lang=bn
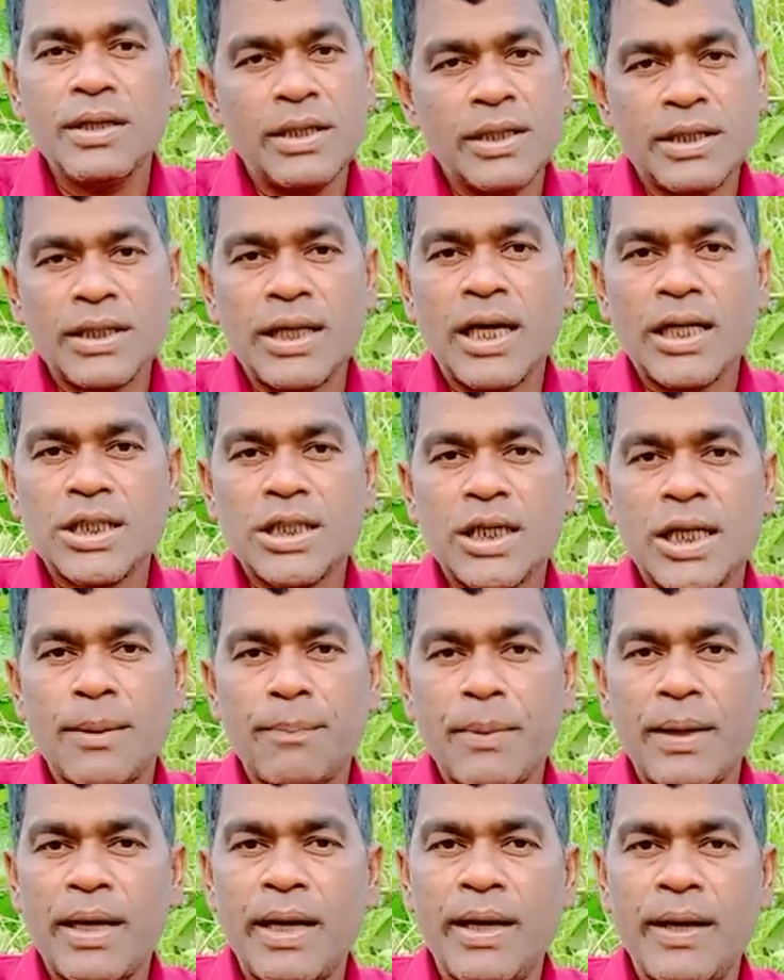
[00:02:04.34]
এটা আসার
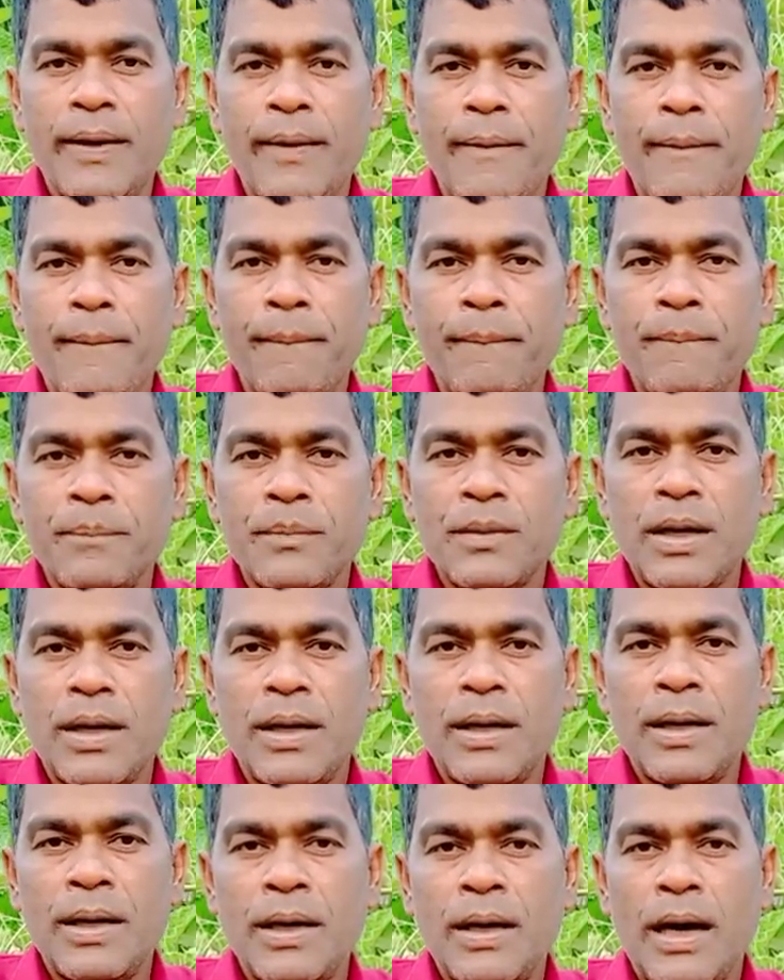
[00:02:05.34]
প্রায়
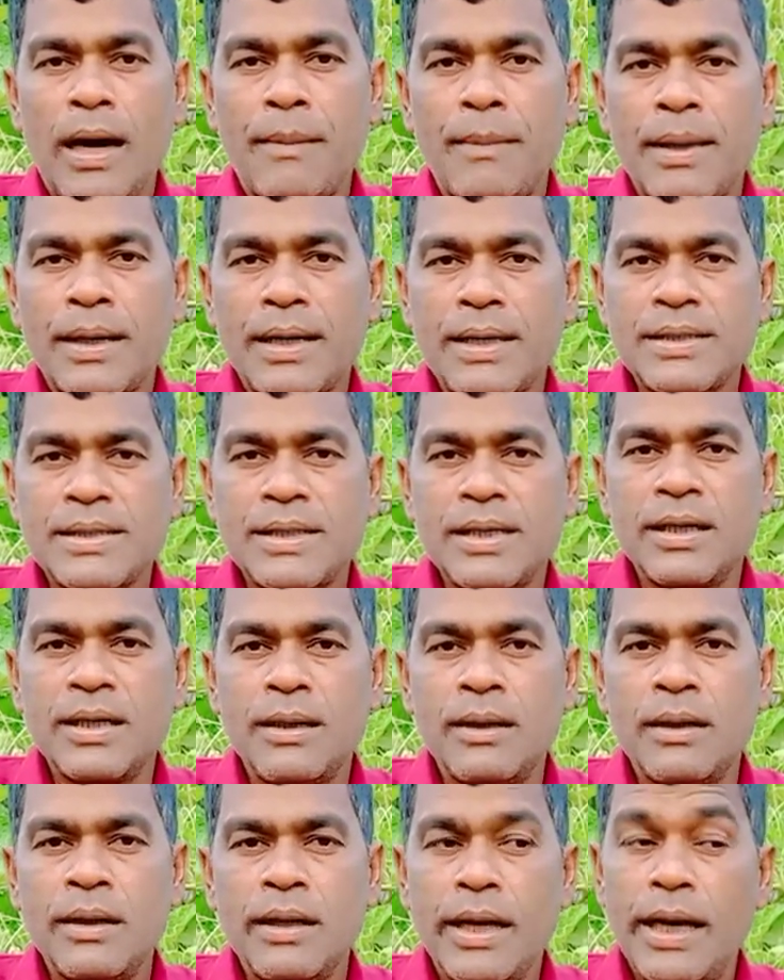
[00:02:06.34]
আমার কাছে
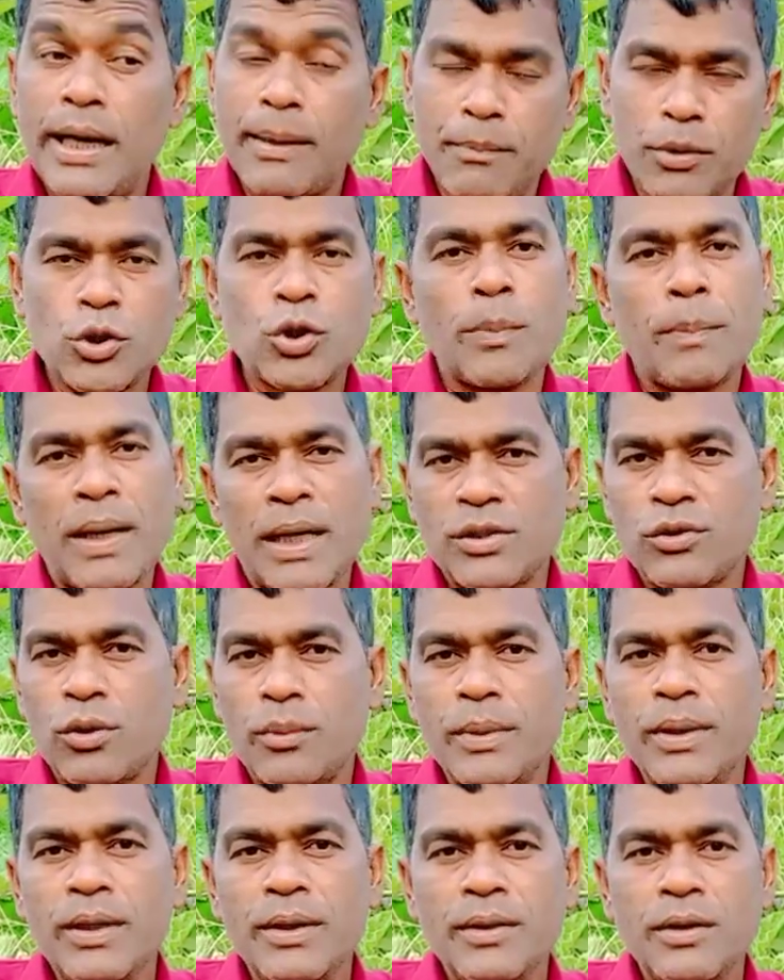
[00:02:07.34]
এক বছর প্লাস
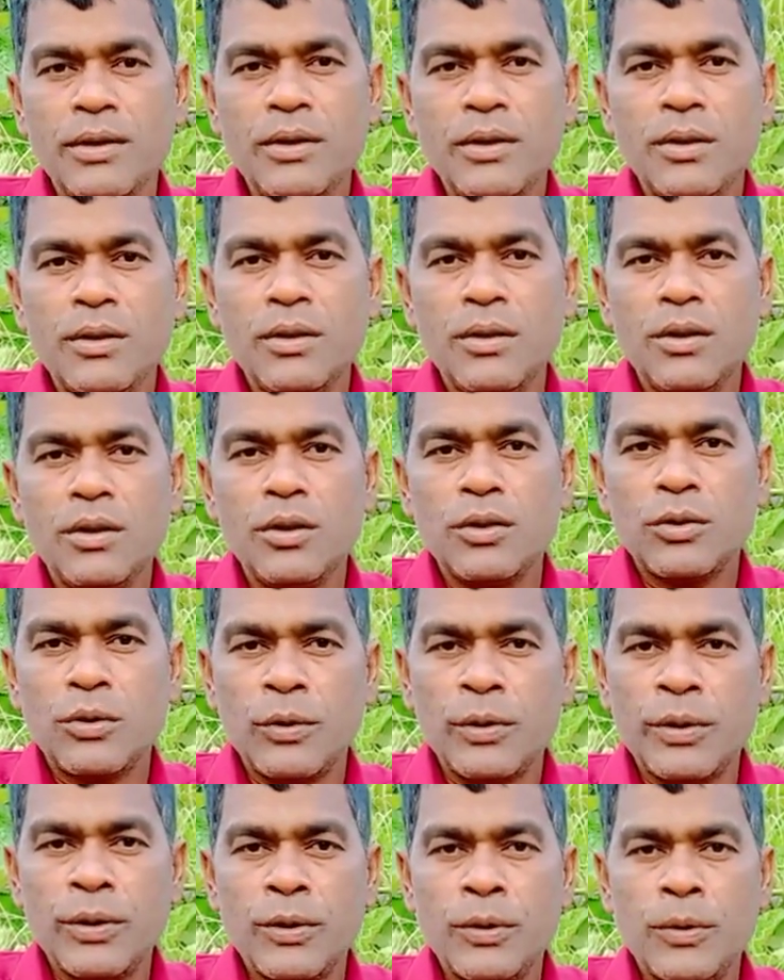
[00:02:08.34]
হবে তো
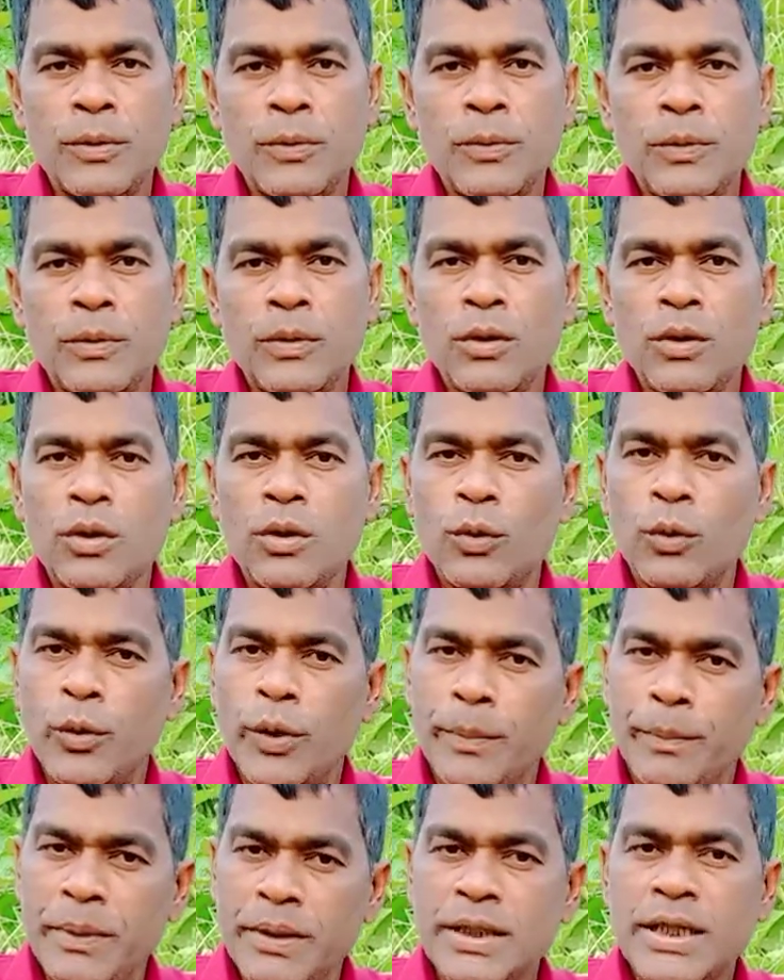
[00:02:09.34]

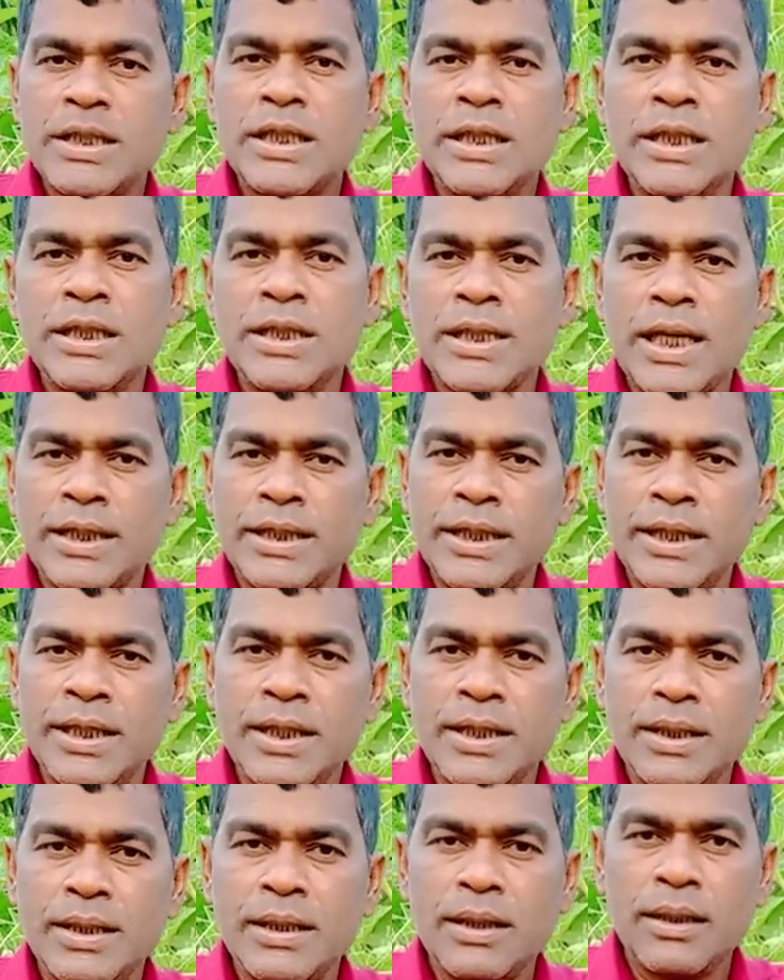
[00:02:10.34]
ওই বিদেশি জাতের
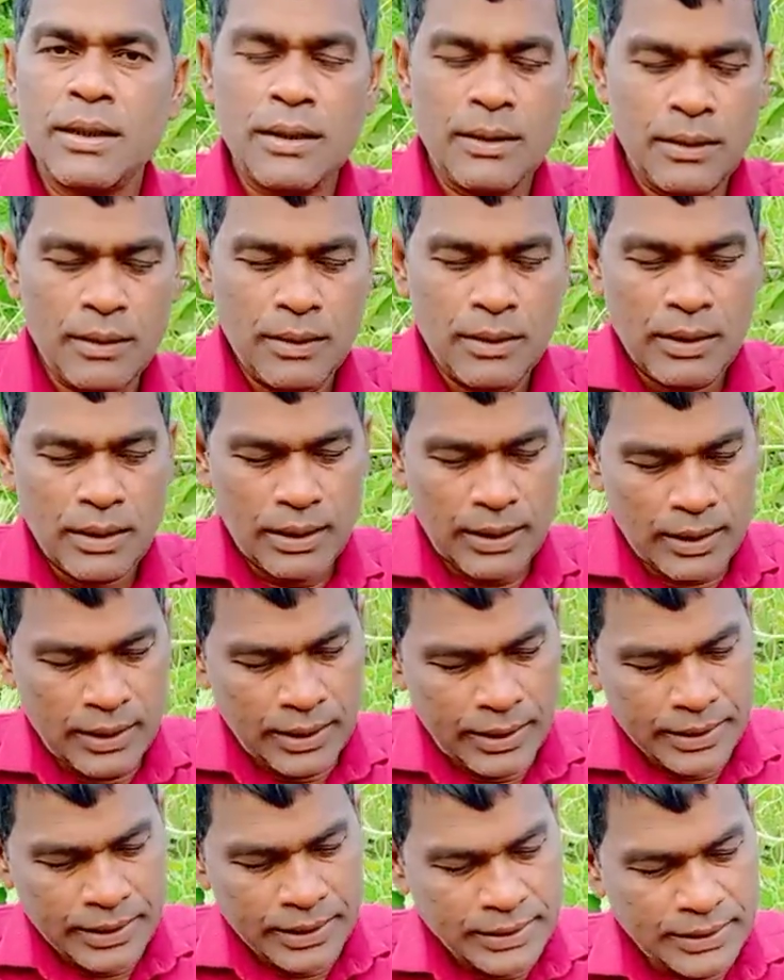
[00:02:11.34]

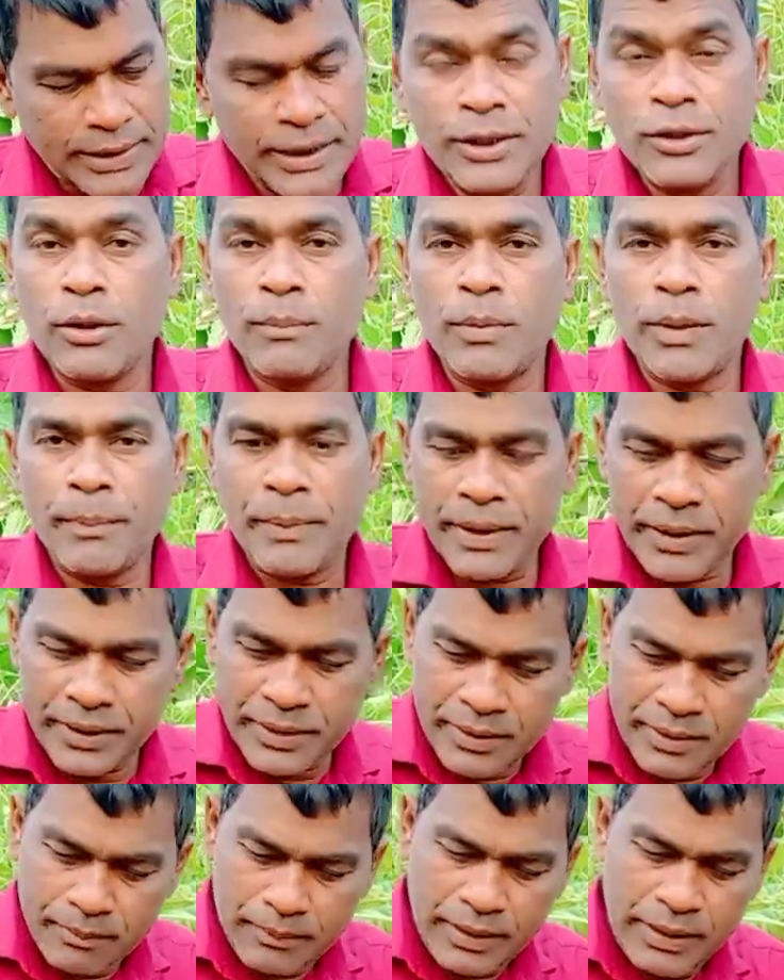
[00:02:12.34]
এটা তিন নম্বর ব্রিড
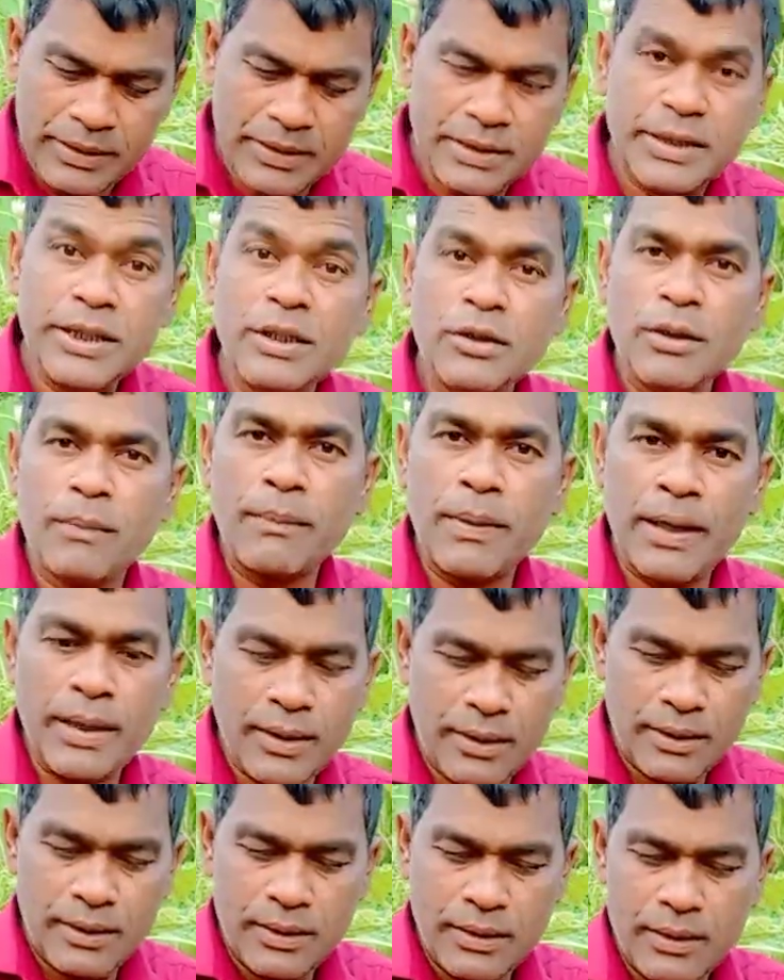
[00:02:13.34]
মানে তিন নম্বর
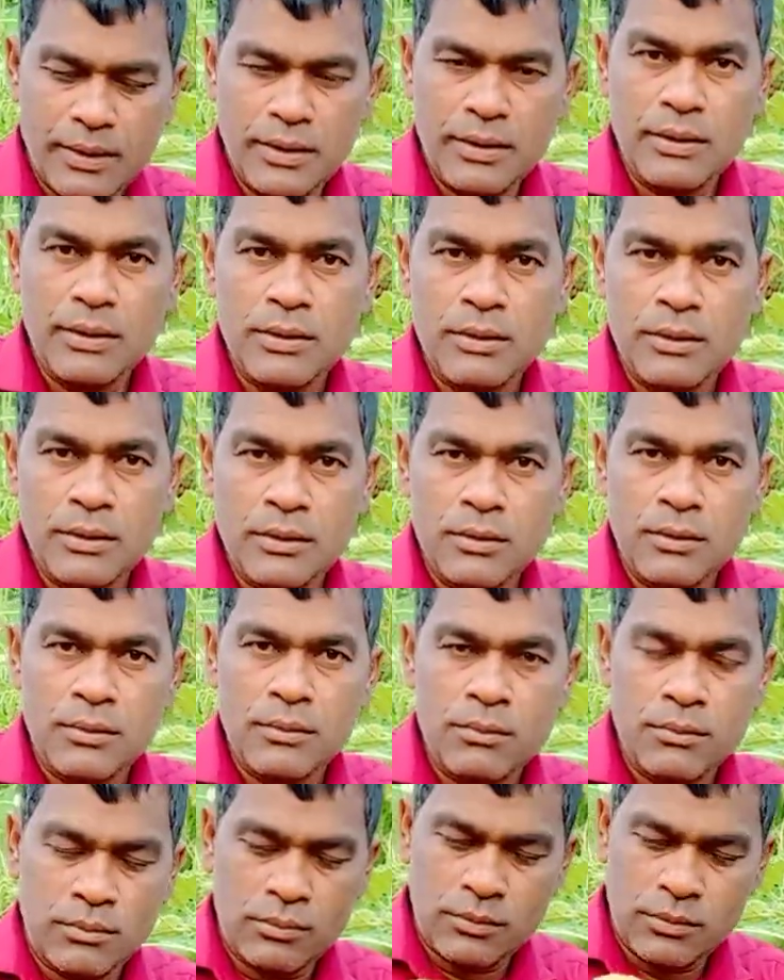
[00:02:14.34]

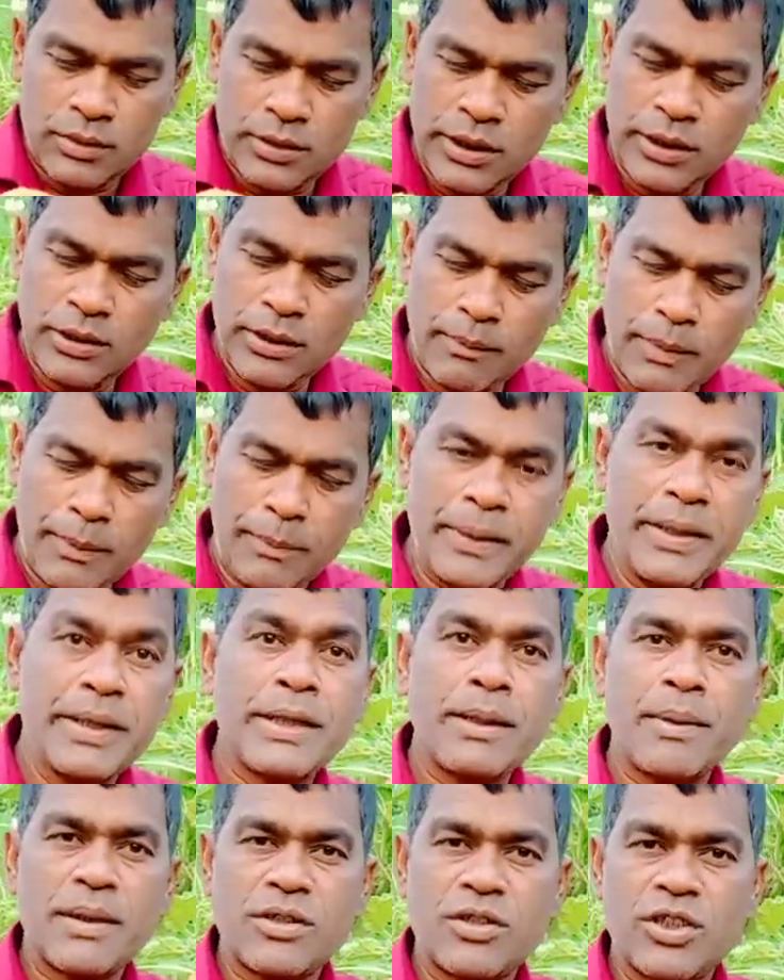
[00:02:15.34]
তিন নম্বর
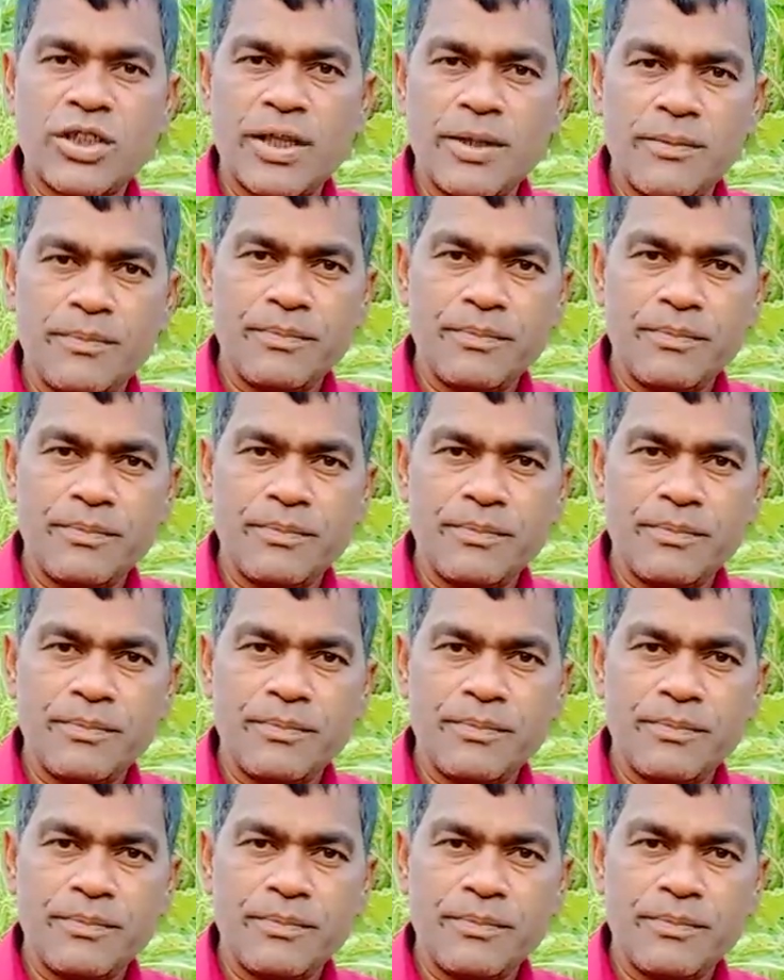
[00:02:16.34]
ব্রিডের বাচ্চা